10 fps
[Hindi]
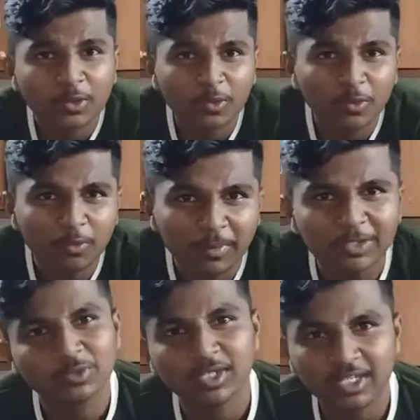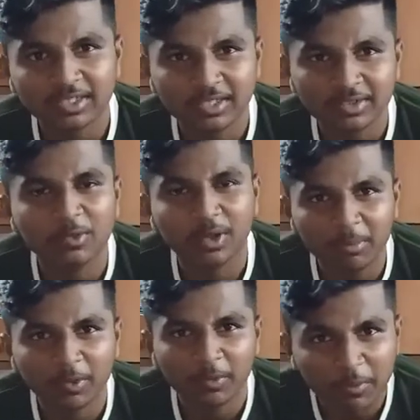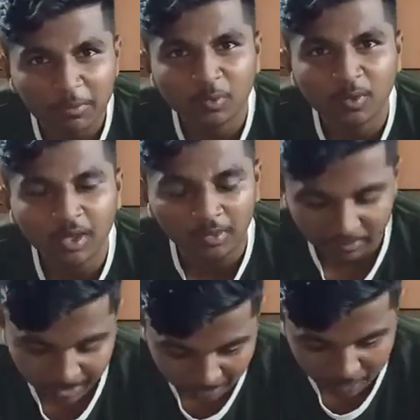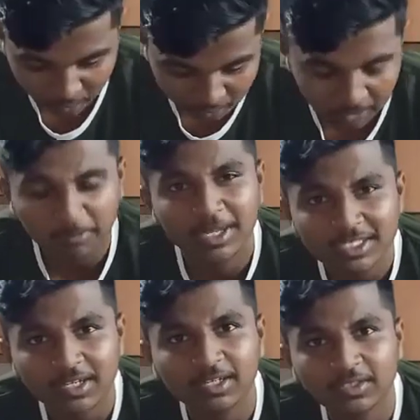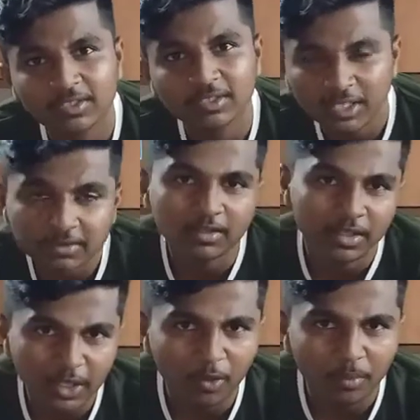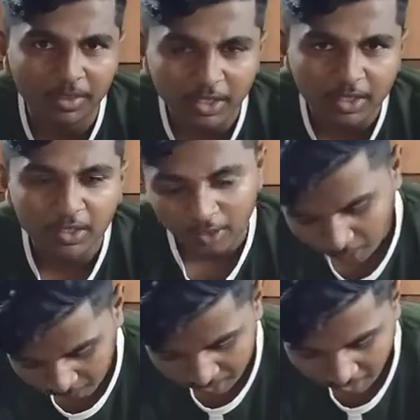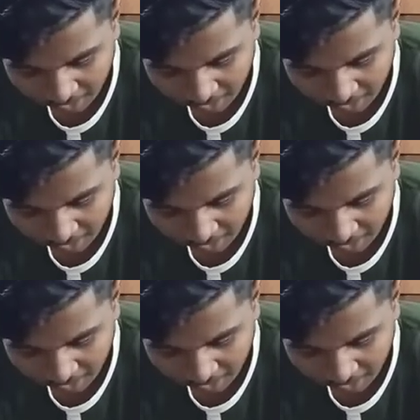तो मैं सोचा इसका ज़रूर आपको रिव्यू दूंगा मैं अमेजोन से बेस्ट सेलर पीस लिया हूँ अभी और इसका